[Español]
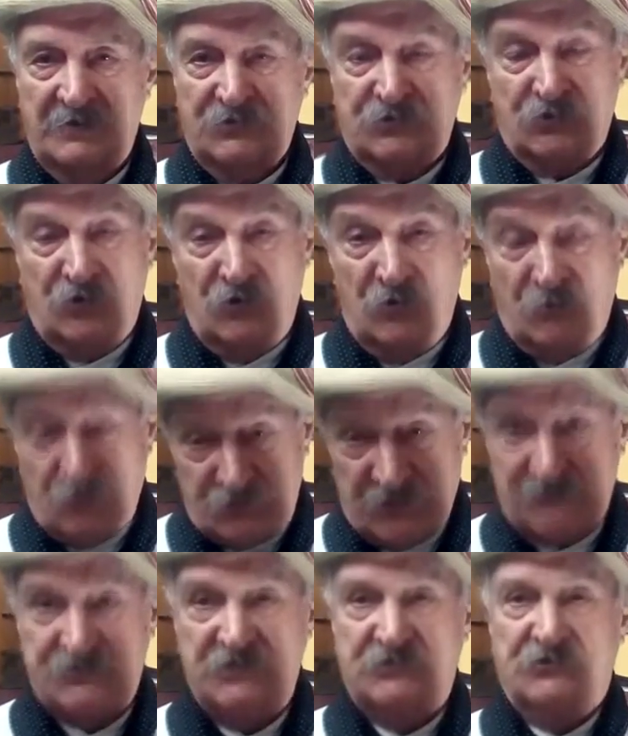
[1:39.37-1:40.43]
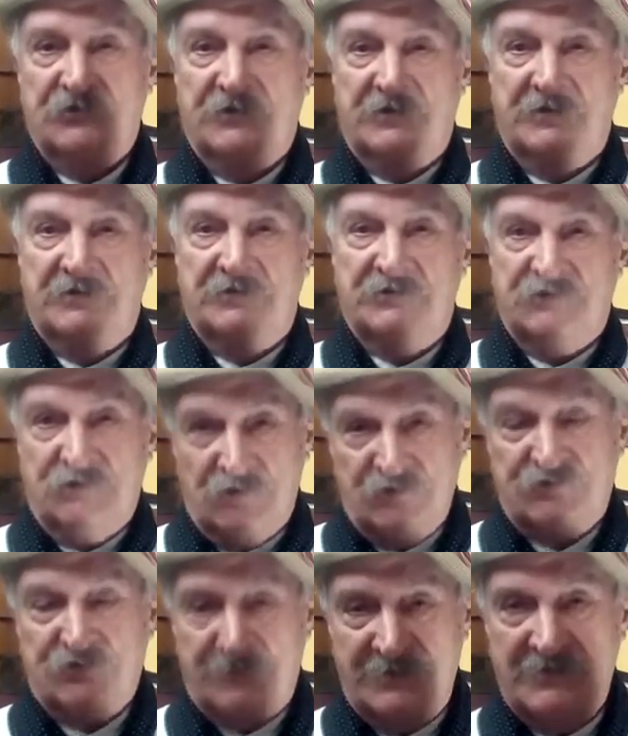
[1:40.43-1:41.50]
Yo, muchachito de
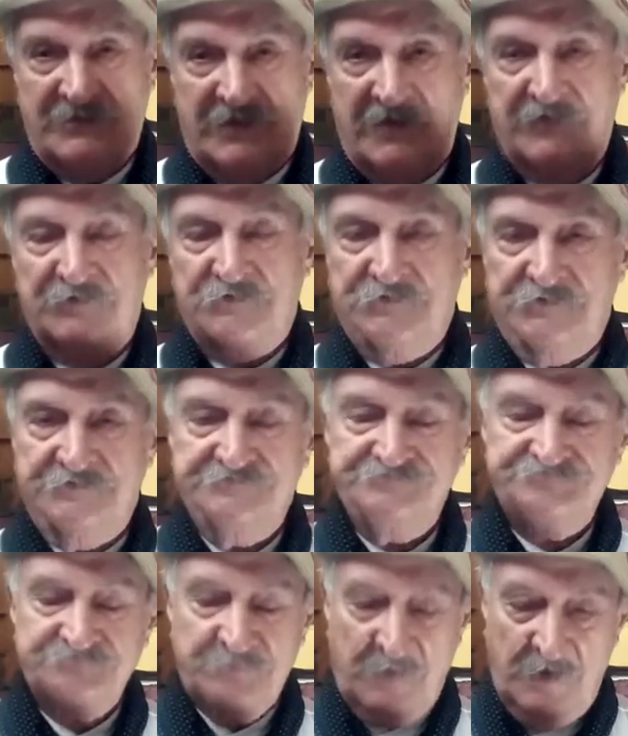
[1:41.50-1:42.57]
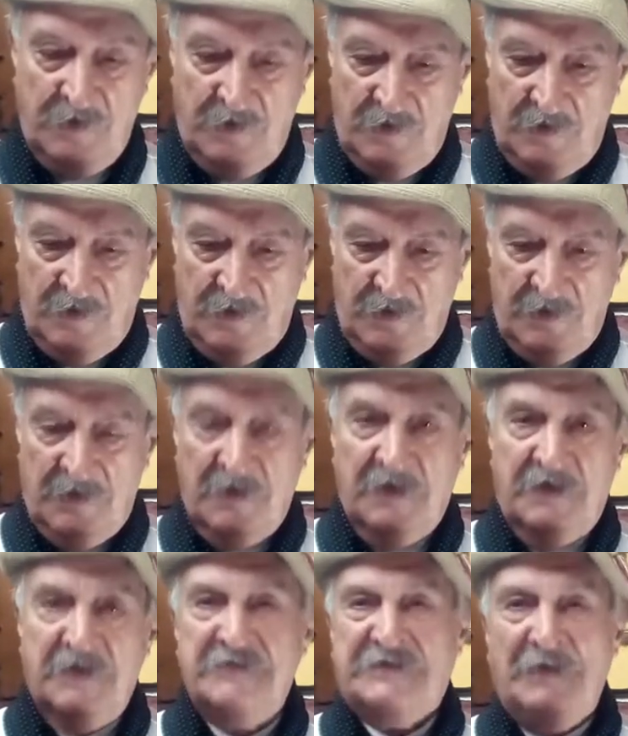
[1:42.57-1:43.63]
18, 20 años.
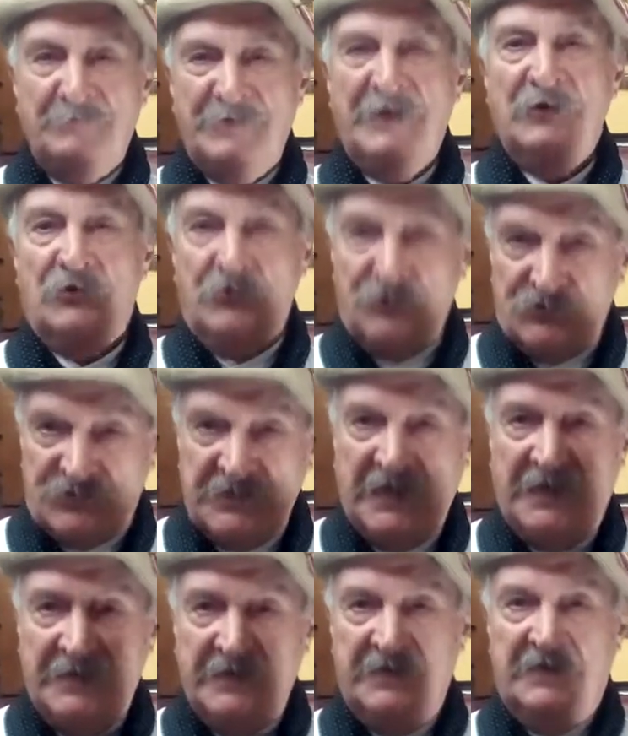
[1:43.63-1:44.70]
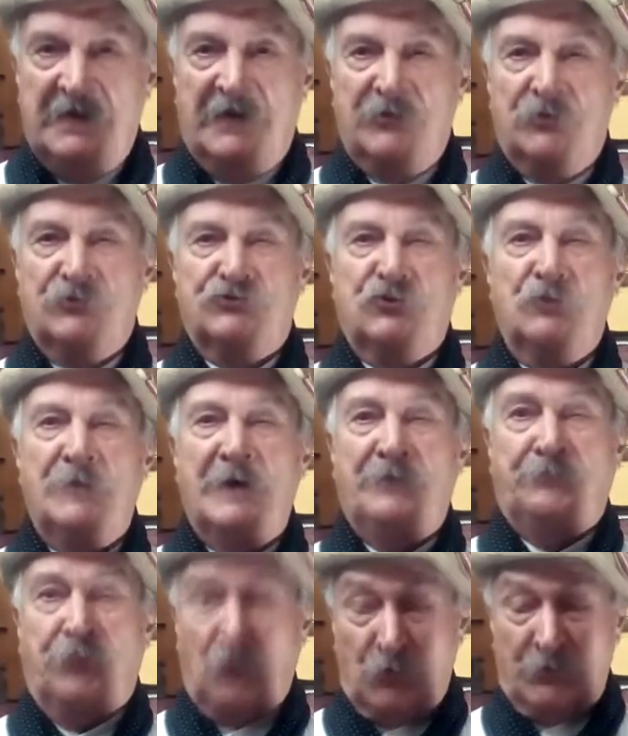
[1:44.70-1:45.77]
Y también conocí ahí a don Tomás
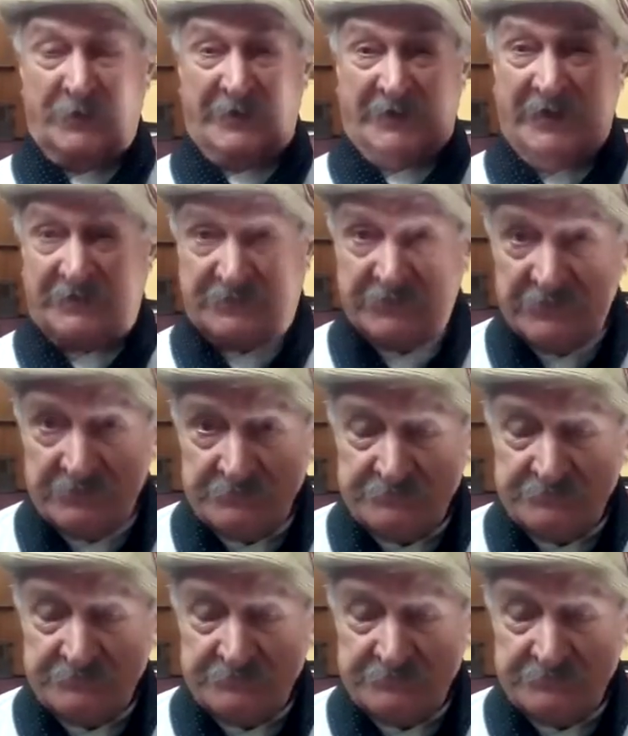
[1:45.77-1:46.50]
Plunequet,